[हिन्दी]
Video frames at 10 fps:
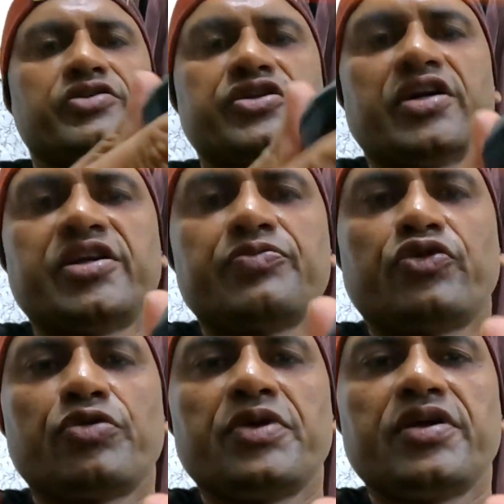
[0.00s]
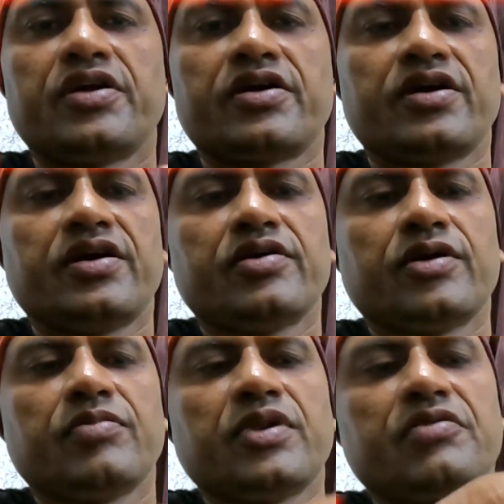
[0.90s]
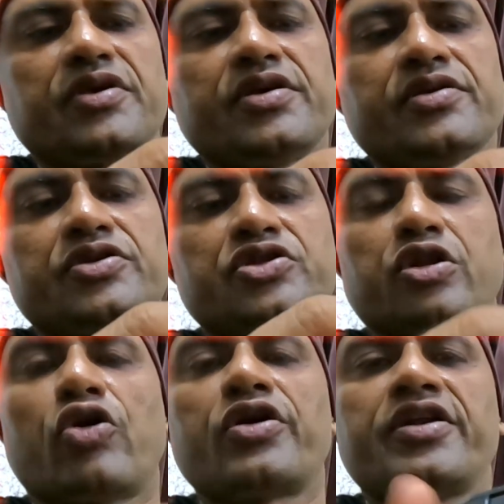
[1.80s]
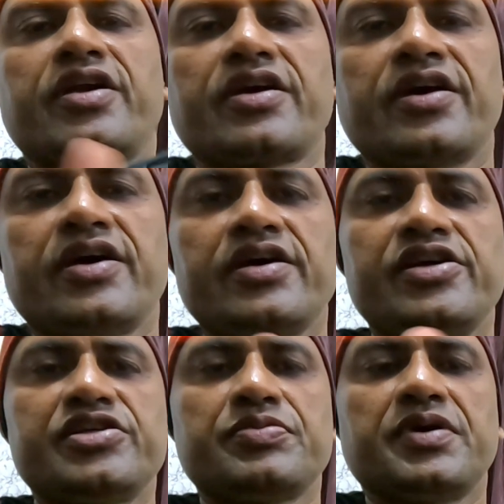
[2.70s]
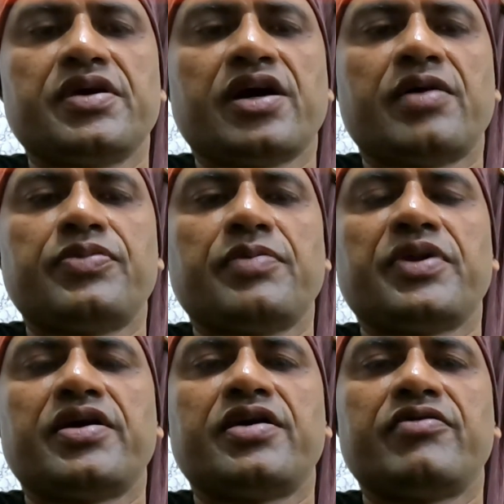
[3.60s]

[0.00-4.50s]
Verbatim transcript: चार्जिंग पोर्ट भी दे रखा है मतलब कि स्लॉट दे रखा है इसमें आप अपना